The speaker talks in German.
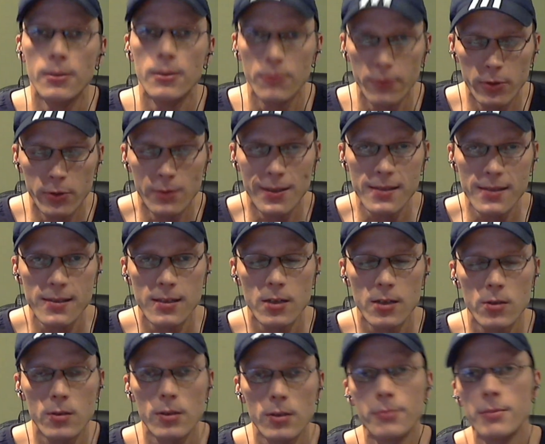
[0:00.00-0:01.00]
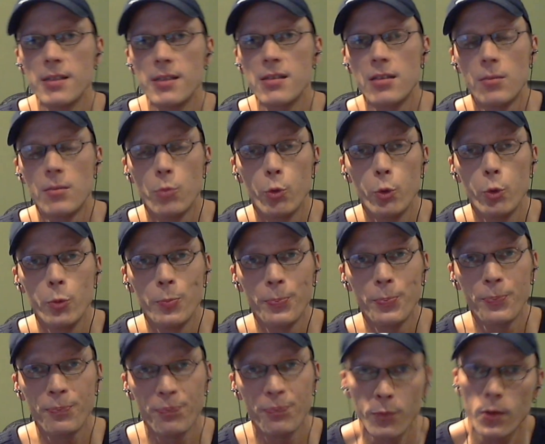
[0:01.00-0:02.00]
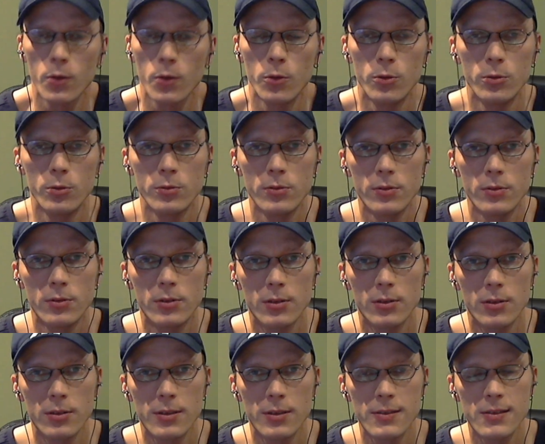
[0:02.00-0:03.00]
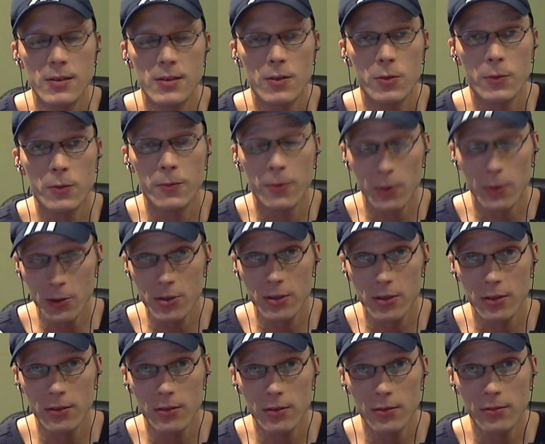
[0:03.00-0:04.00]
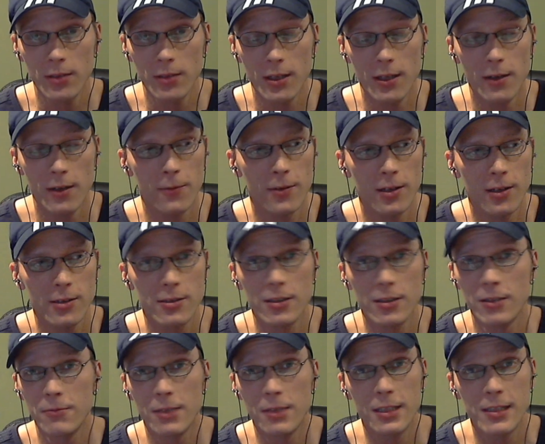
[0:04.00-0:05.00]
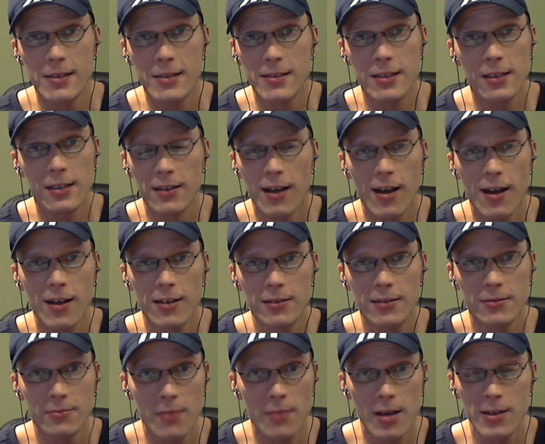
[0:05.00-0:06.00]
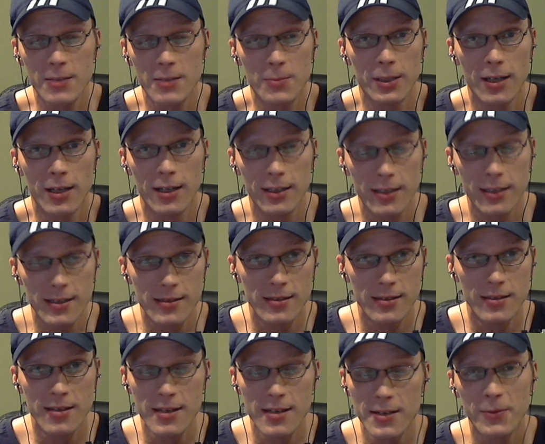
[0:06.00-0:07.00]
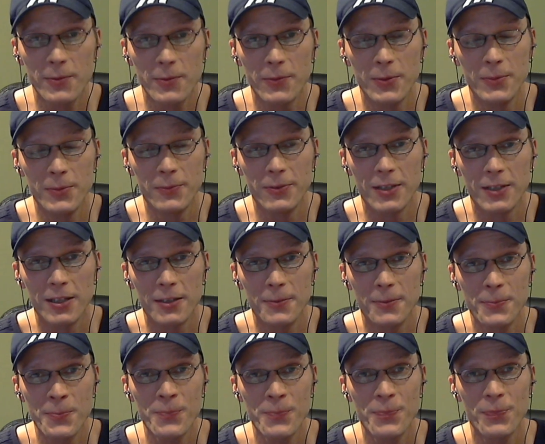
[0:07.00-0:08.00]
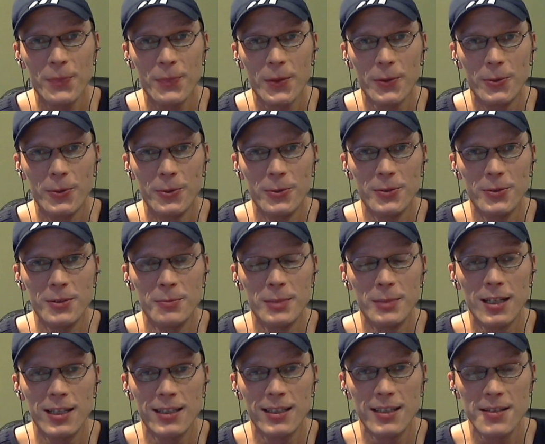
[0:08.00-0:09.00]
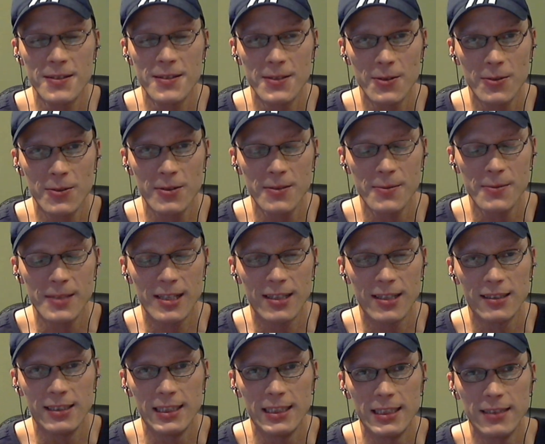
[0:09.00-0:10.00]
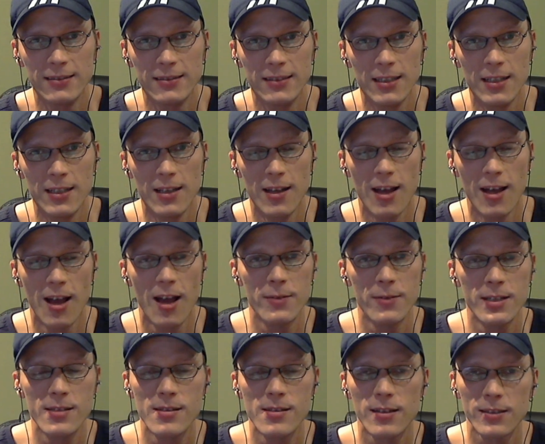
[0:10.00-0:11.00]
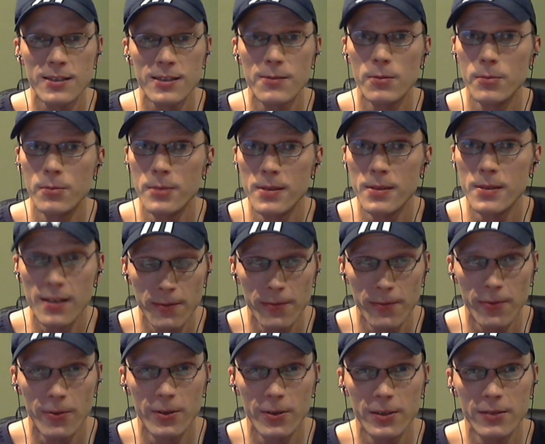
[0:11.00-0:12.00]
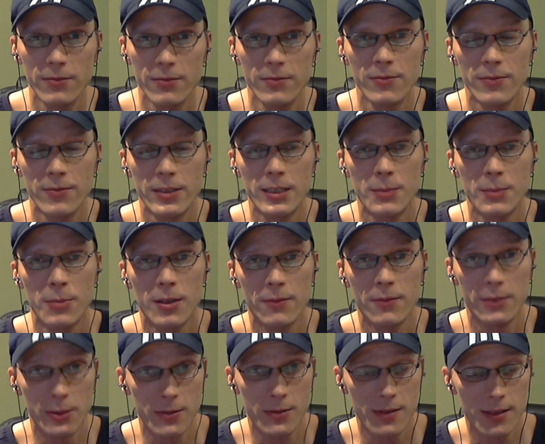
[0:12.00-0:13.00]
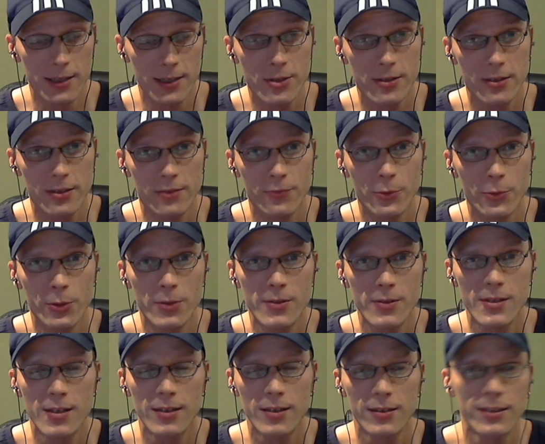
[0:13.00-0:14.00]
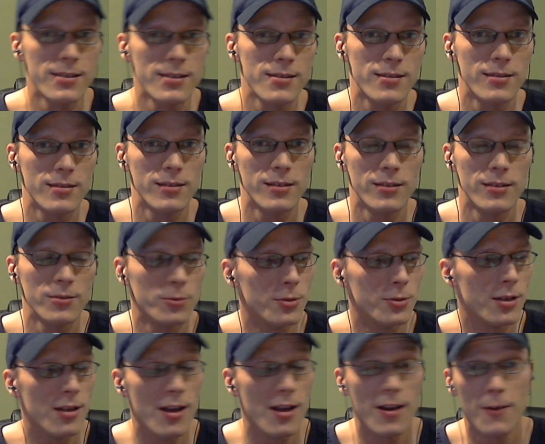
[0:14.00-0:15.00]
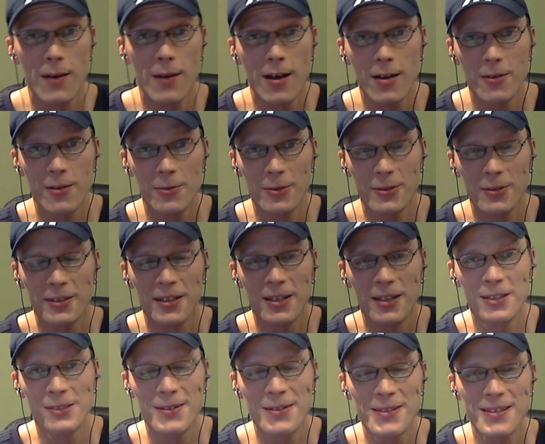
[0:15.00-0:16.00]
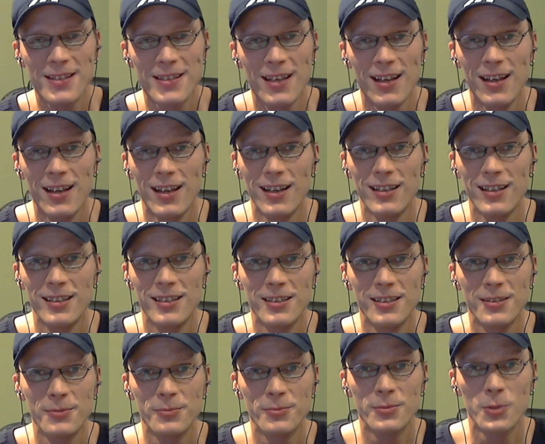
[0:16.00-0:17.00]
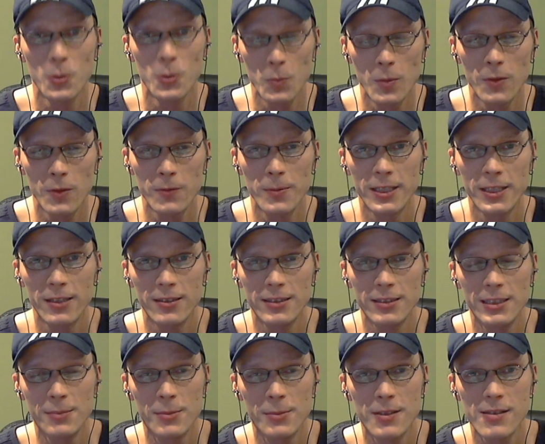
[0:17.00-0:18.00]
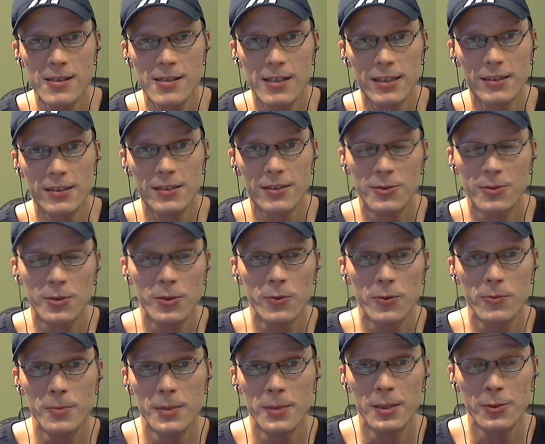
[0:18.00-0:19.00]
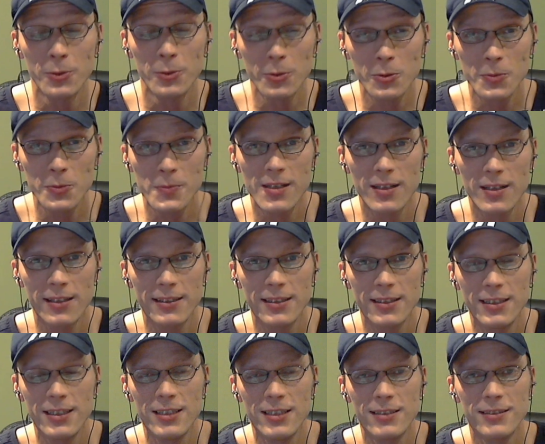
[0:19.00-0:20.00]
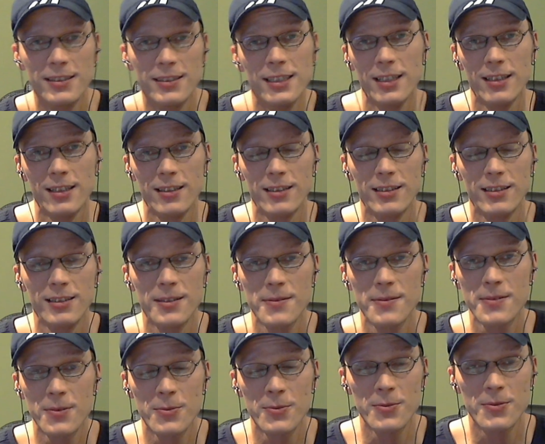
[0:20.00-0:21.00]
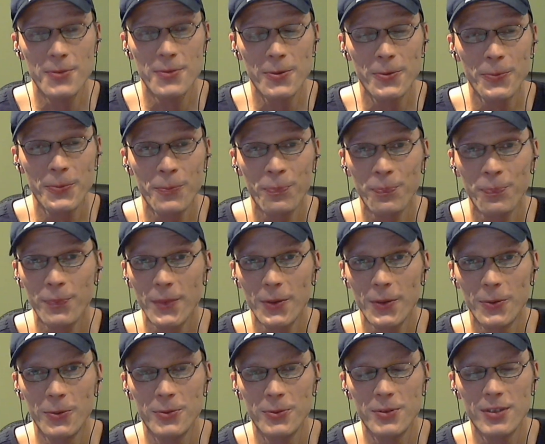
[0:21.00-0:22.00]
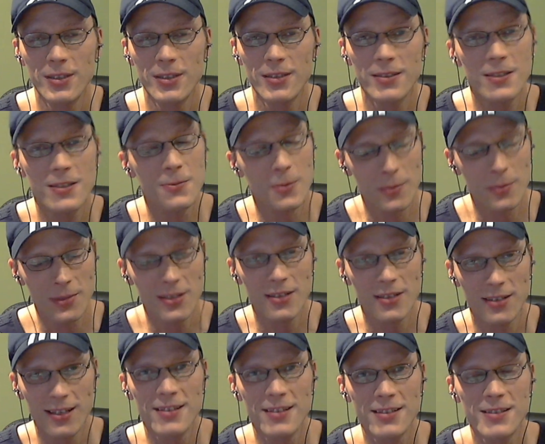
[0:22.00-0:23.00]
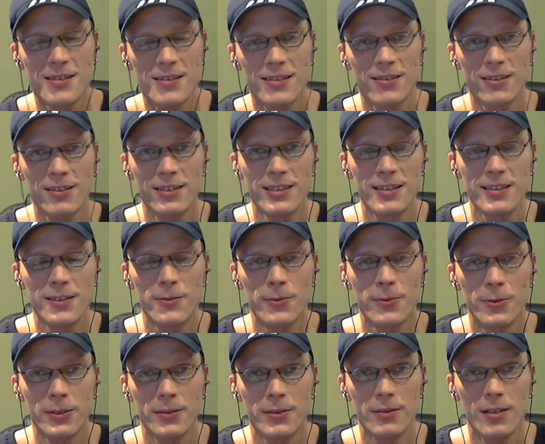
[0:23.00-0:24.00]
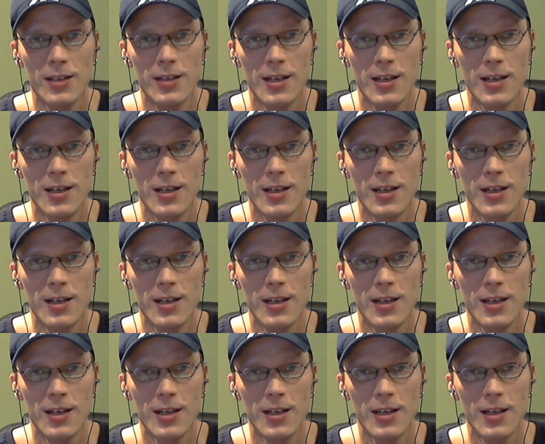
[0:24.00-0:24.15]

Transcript: Für was auch, wir sind am Üben, und äh, das sind dann nur Fortschritte. Vielleicht irgendwann in zehn Jahren mache ich mal eine eigene CD oder fünf Jahren und mit eigenen Songs, mit eigenen Liedern. Aber wie gesagt, es würde mich sehr freuen, wenn ihr ein paar Videos reinstellen würdet und sagen, Chris oder Lara Fall oder keine Ahnung was, äh, guck mal auf meiner E-Mail-Seite oder auf meiner YouTube-Seite hier, äh, so und so. Und das würde mich ganz, ganz richtig freuen.